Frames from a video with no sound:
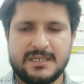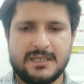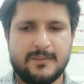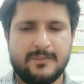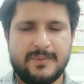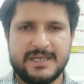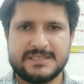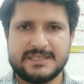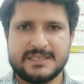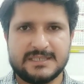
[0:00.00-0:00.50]

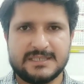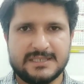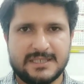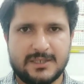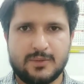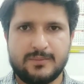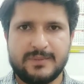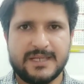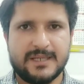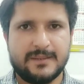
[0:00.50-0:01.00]
पाँच एक हज़ार
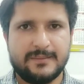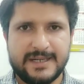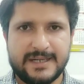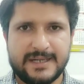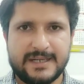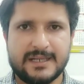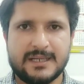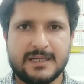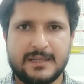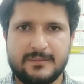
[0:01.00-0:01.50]
रुपये की
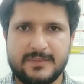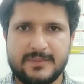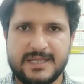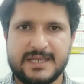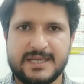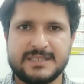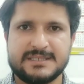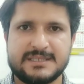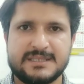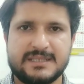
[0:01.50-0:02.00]
बैटरी का हम
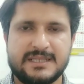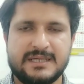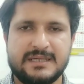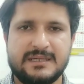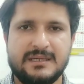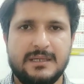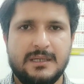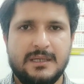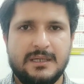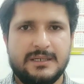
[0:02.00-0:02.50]
लेके चलते हैं
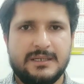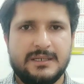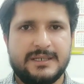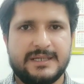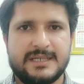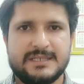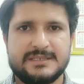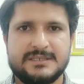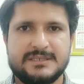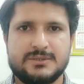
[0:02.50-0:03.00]
ठीक
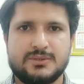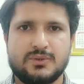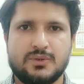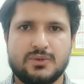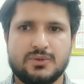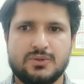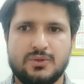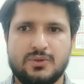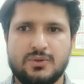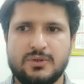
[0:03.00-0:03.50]
है जी तो
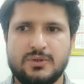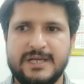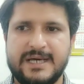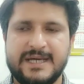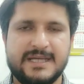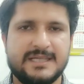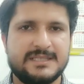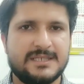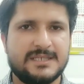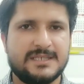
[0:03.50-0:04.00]
दो
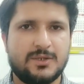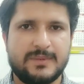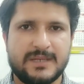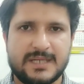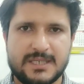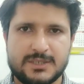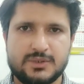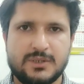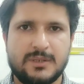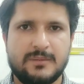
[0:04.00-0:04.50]
ढाई हज़ार रुपये
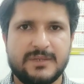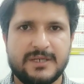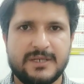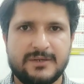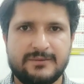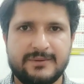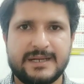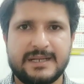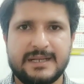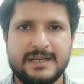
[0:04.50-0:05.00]
का जो हम
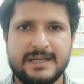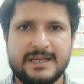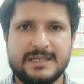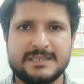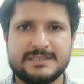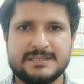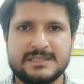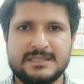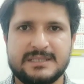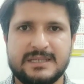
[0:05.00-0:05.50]
इन्वर्टर लेके
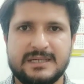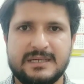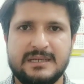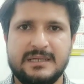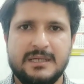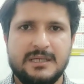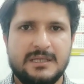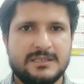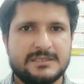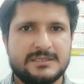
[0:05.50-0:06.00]
चलते हैं
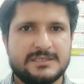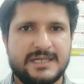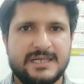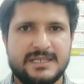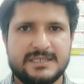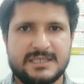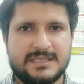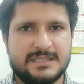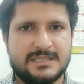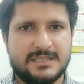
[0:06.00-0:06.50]
साढ़े
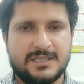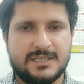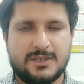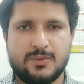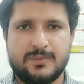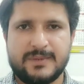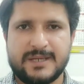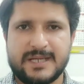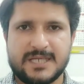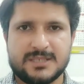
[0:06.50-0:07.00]
सात हज़ार
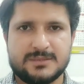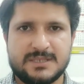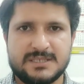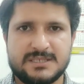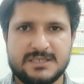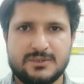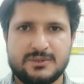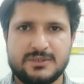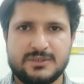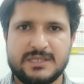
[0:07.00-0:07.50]
रुपये के आसपास
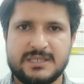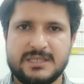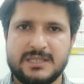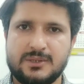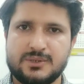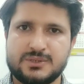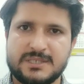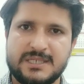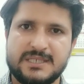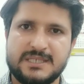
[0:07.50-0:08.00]
ये हो जाता है और
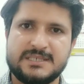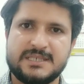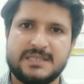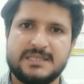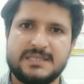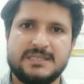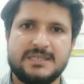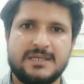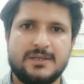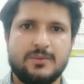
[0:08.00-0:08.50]
साढ़े सात
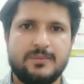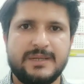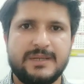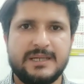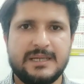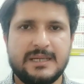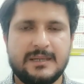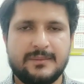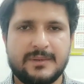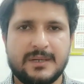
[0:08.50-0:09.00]
हज़ार रुपये ही
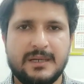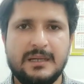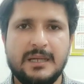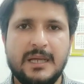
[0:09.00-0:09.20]
आपका